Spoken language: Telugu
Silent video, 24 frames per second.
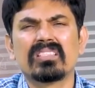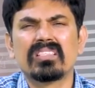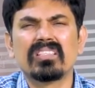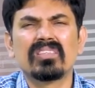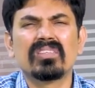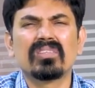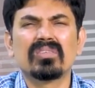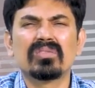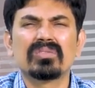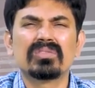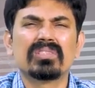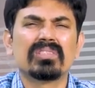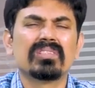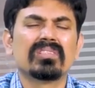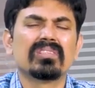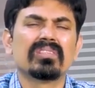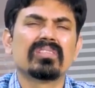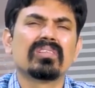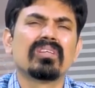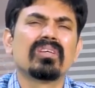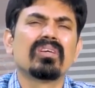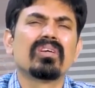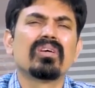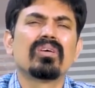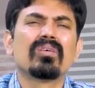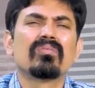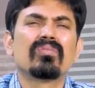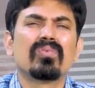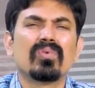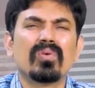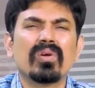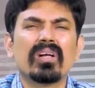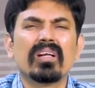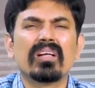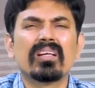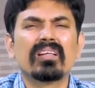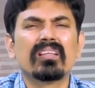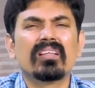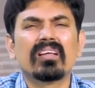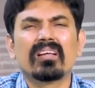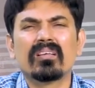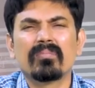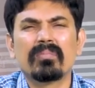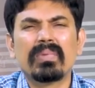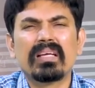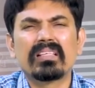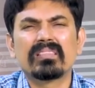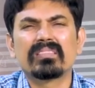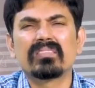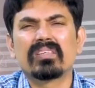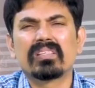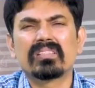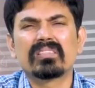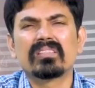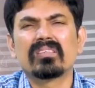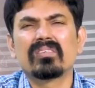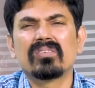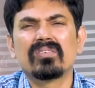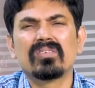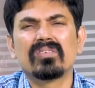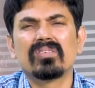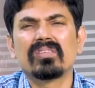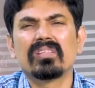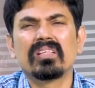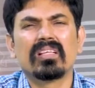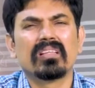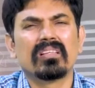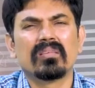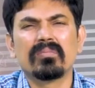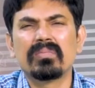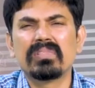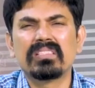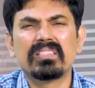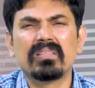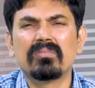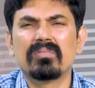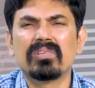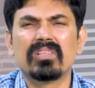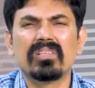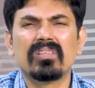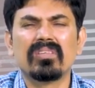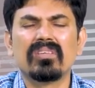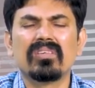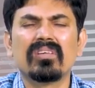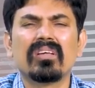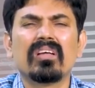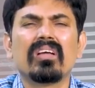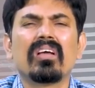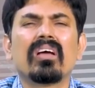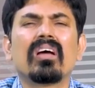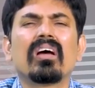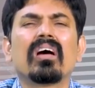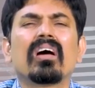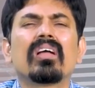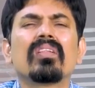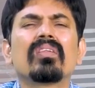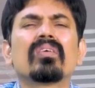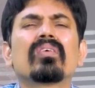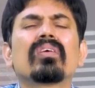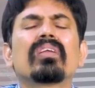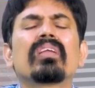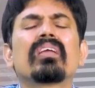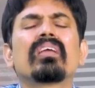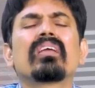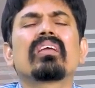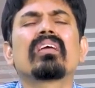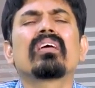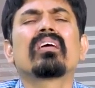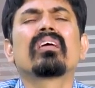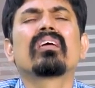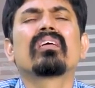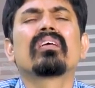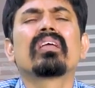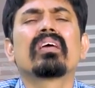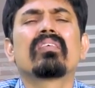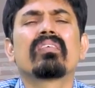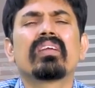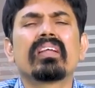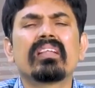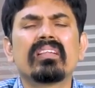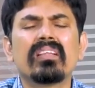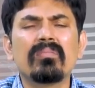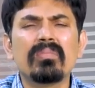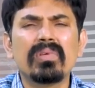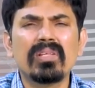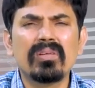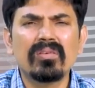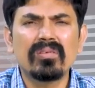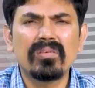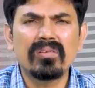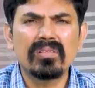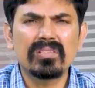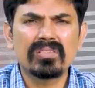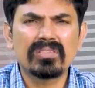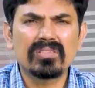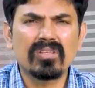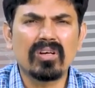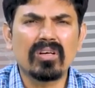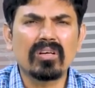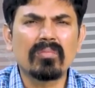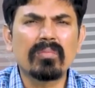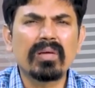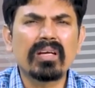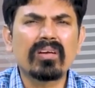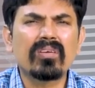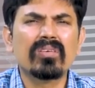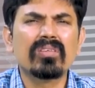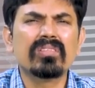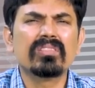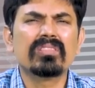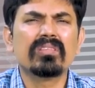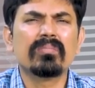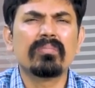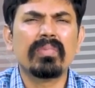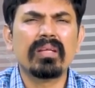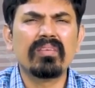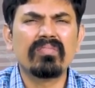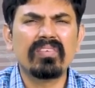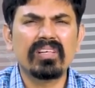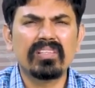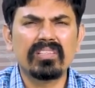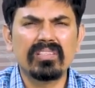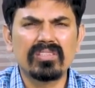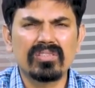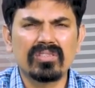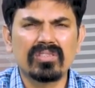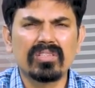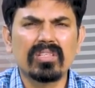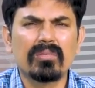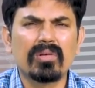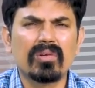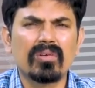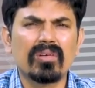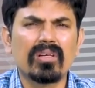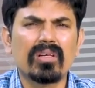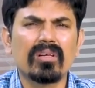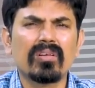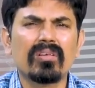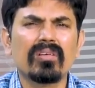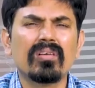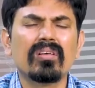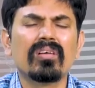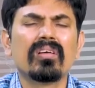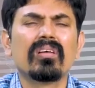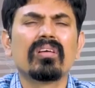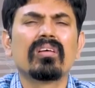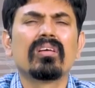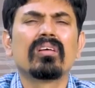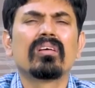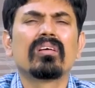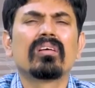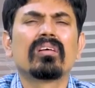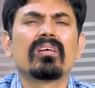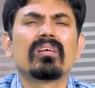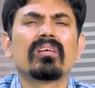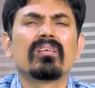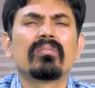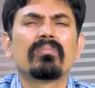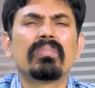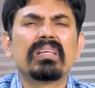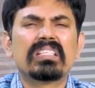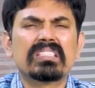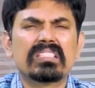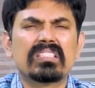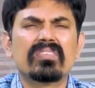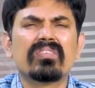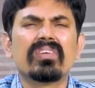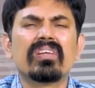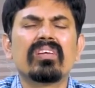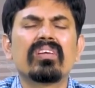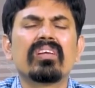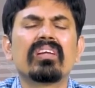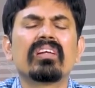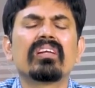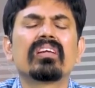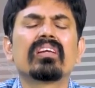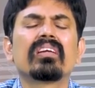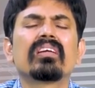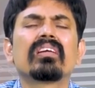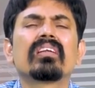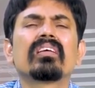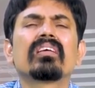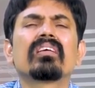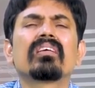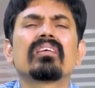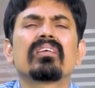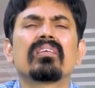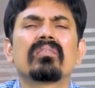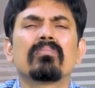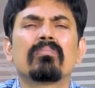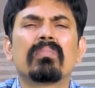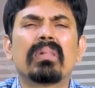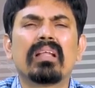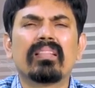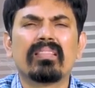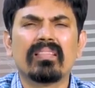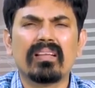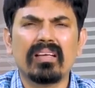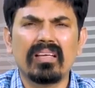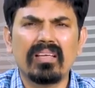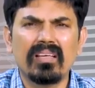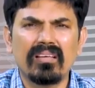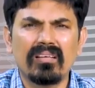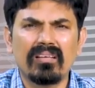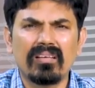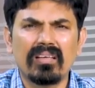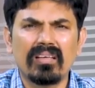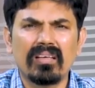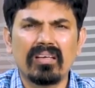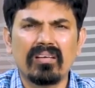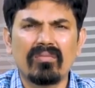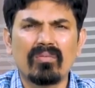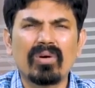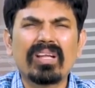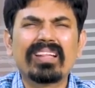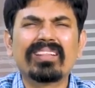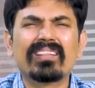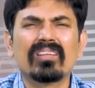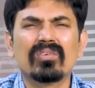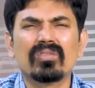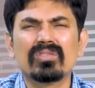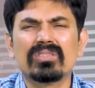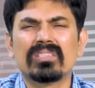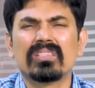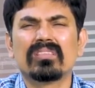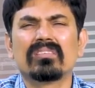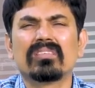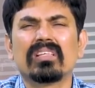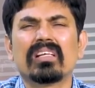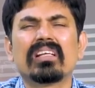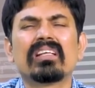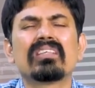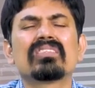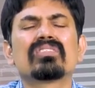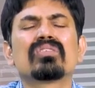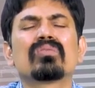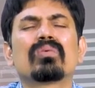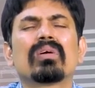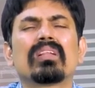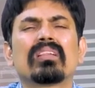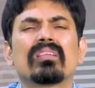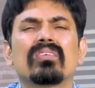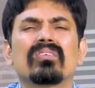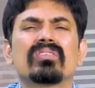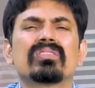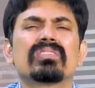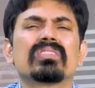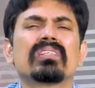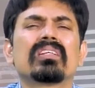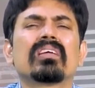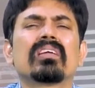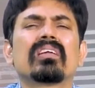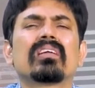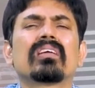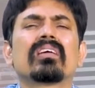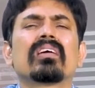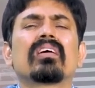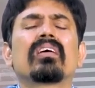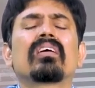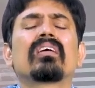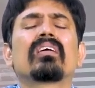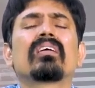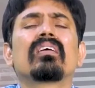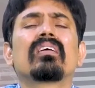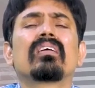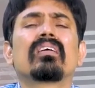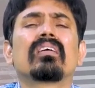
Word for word: సిక్స్టీన్ థౌజండ్ ఫోర్ హండ్రెడ్ దాకా మ్యాక్సిమం వరస్ట్గా ఉంటుంది అంతమించి ఏముండదు అందుకని ఎవరైతే మీరు స్టాక్ మార్కెట్ నుంచి బెనిఫిట్ తీసుకుందాం అనుకున్న వాళ్ళు బెస్ట్ వేలో ఏంటంటే మంత్లీ వన్ థౌజండ్ అట్లీస్ట్ వన్ థౌజండ్ కనుక